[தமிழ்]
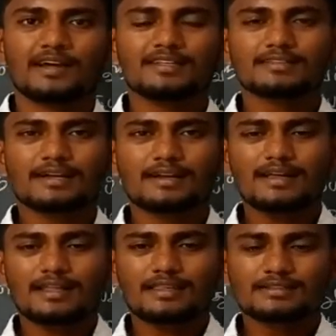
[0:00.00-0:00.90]
அதே
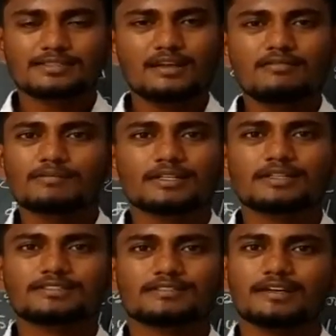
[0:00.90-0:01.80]
தங்கிட்ட அதிக செல்வம்
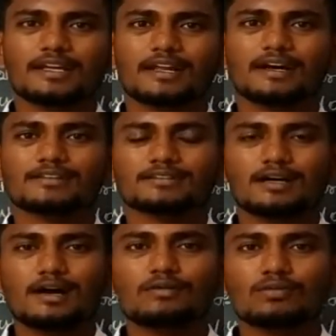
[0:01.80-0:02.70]
வந்துருச்சுன்னு வைங்களேன் அதை
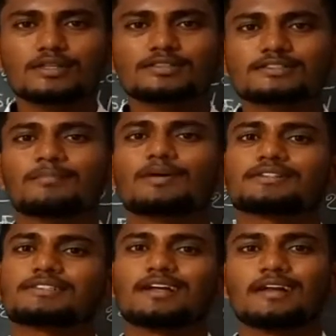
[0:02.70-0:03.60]
தான் உழைச்சி
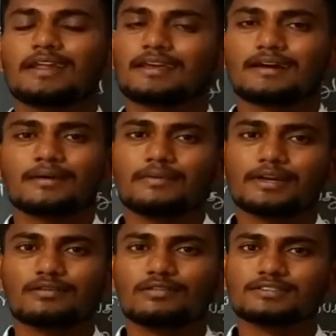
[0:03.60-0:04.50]
சம்பாரிச்சதான் நினைக்கிறான்
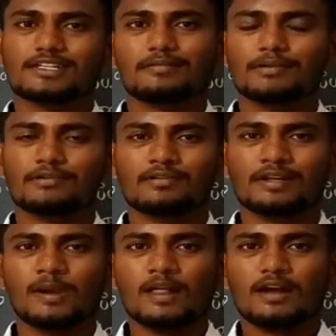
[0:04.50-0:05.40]
அப்படிங்கிற ஒரு ஸ்டேட்மெண்ட்
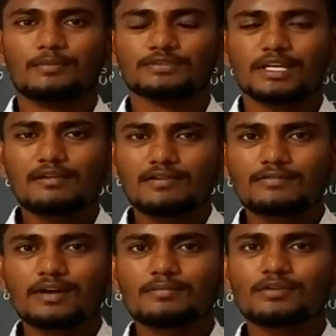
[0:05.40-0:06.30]
உண்டு அப்போ
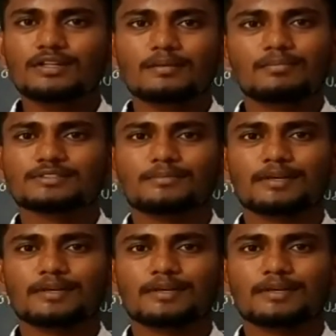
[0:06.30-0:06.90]
செல்வம் வரும்போது நம்ம